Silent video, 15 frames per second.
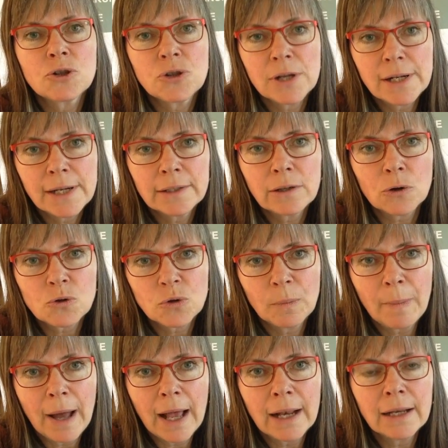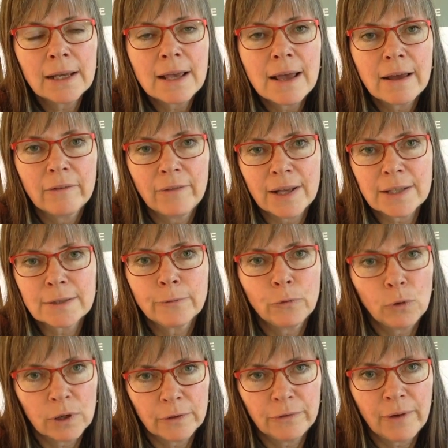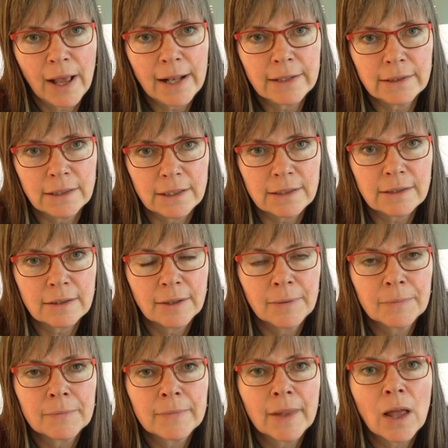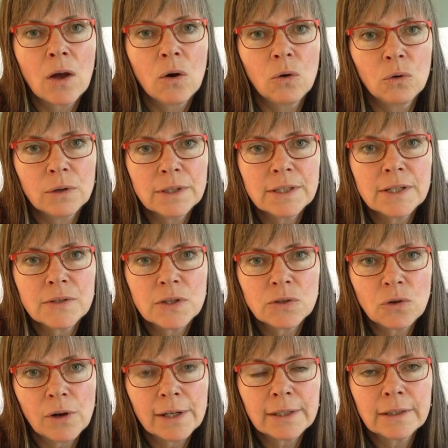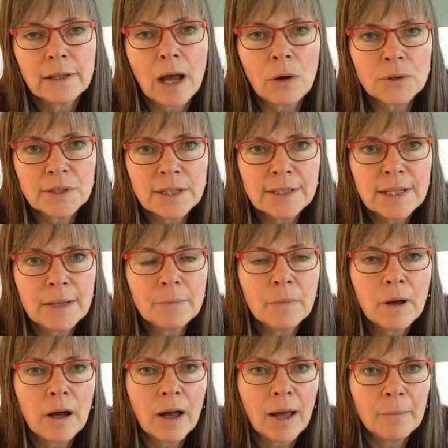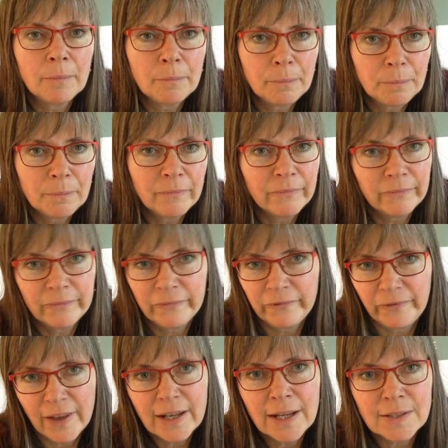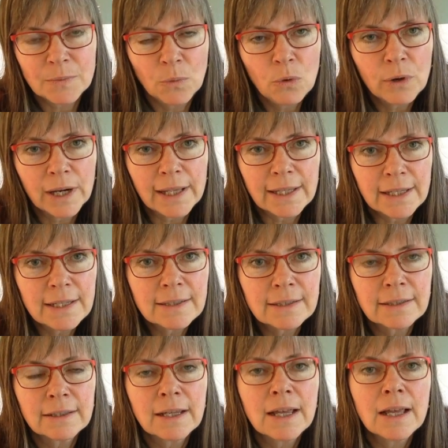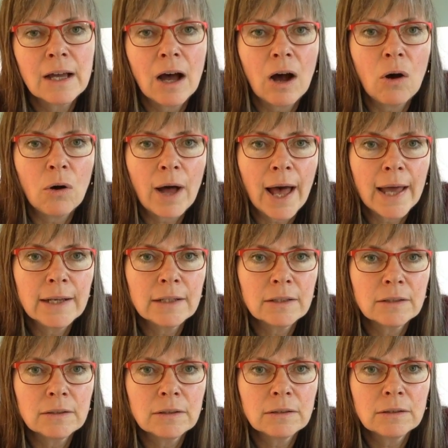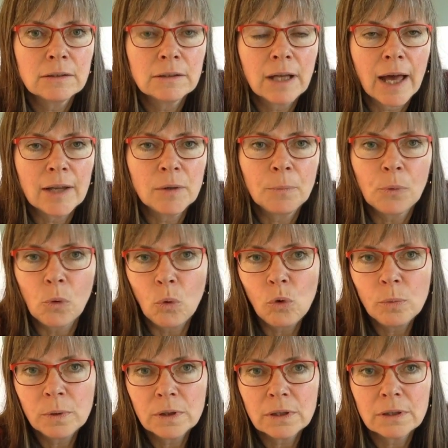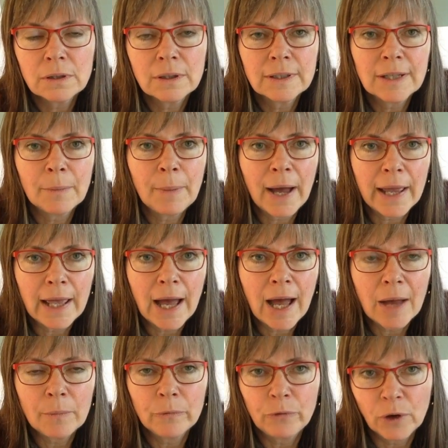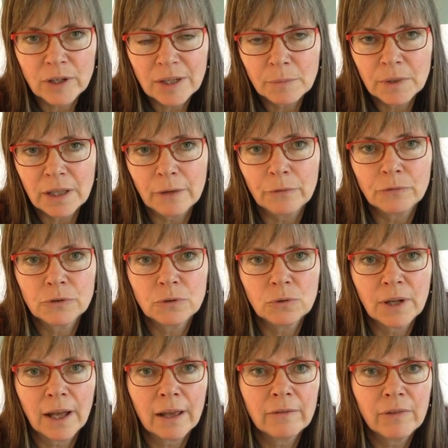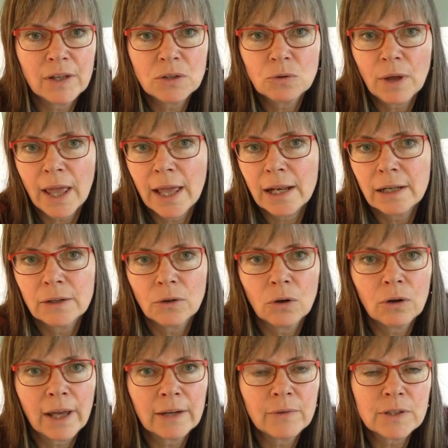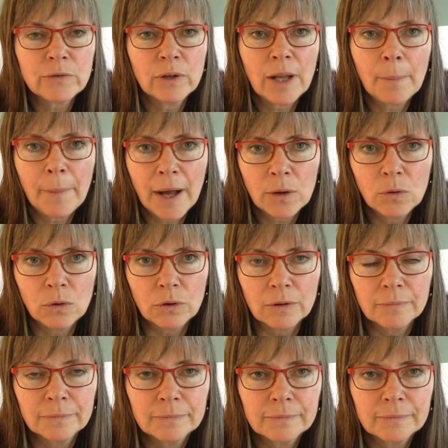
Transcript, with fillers: schildert auch schon mal, was vorgefallen ist. Und sie sollten außerdem, wenn das möglich ist, auch eine, eine Probe dabei haben von dem Gift oder eventuell noch etwas von der Packung.